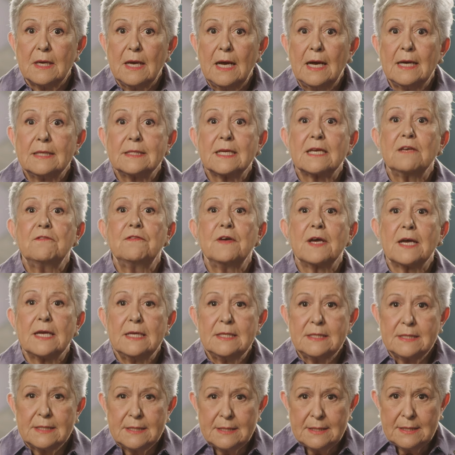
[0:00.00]
André
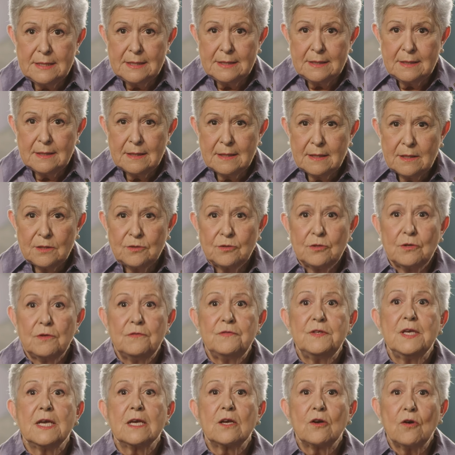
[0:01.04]
Ferretti
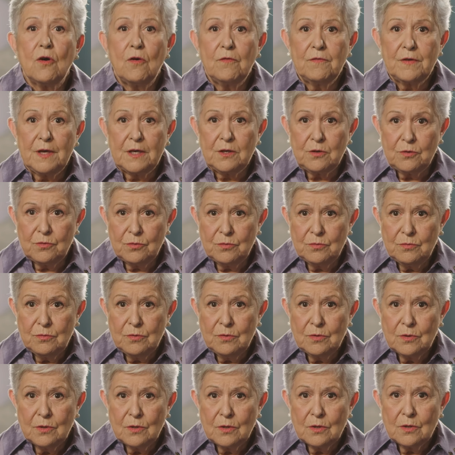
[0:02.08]
devient convaincu
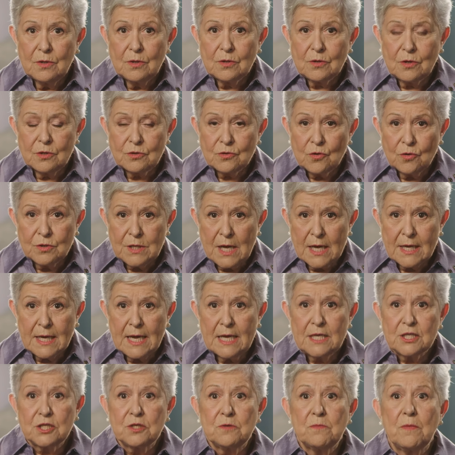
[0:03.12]
que son
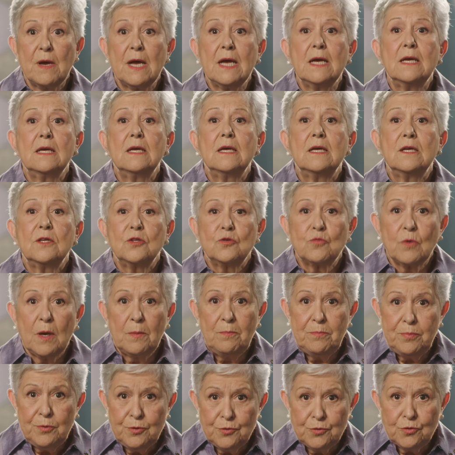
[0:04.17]
engagement doit
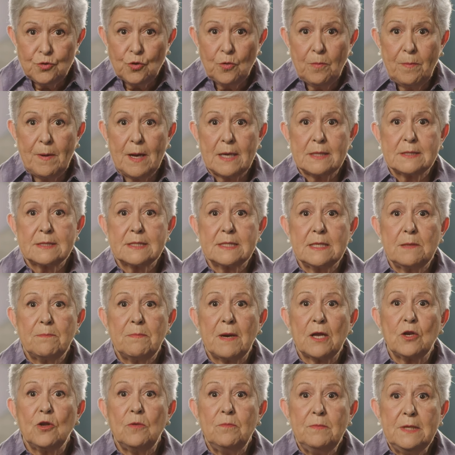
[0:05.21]
plutôt passer
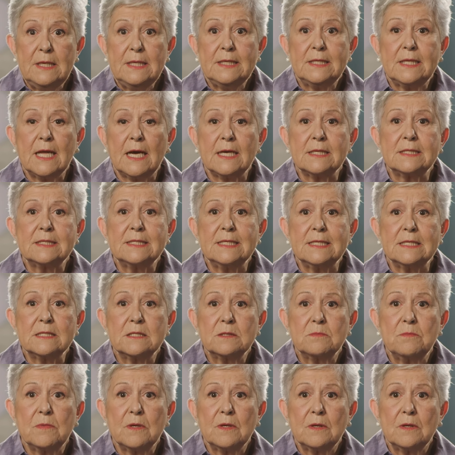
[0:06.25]
par le militantisme.